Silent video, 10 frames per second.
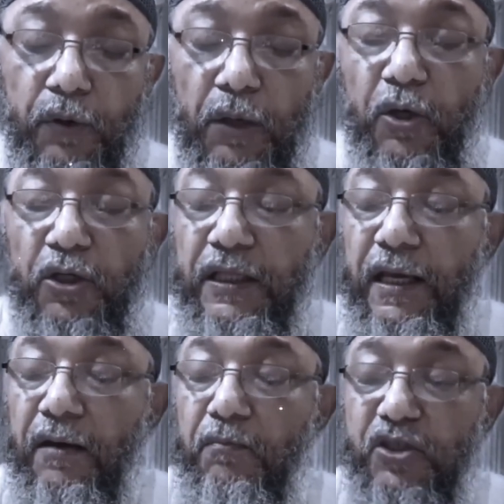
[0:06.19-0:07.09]

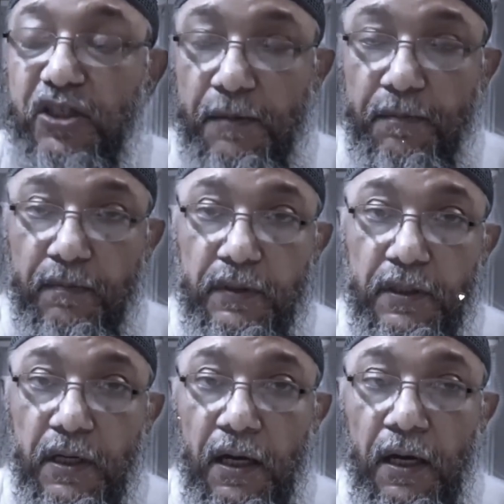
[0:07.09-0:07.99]
পরিবর্তে মুসলিম
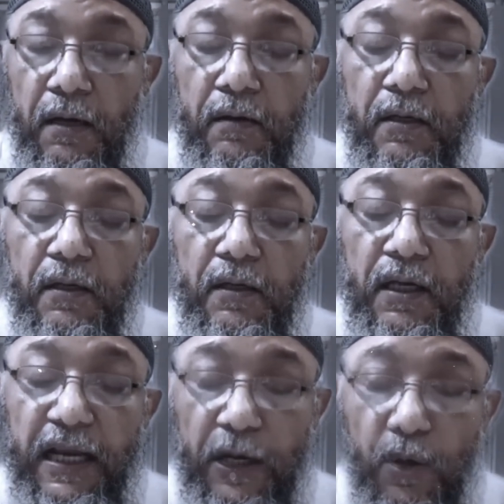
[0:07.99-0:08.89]

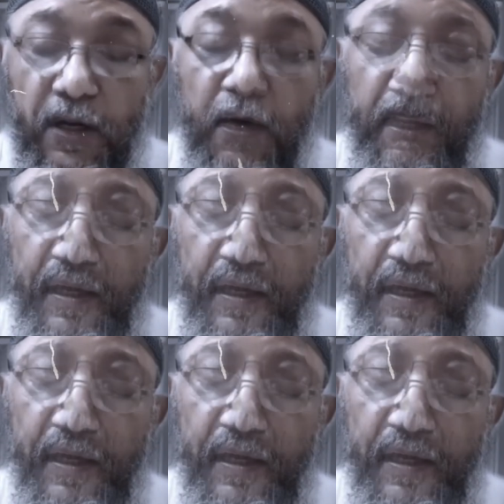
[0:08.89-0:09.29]
লেখকরাও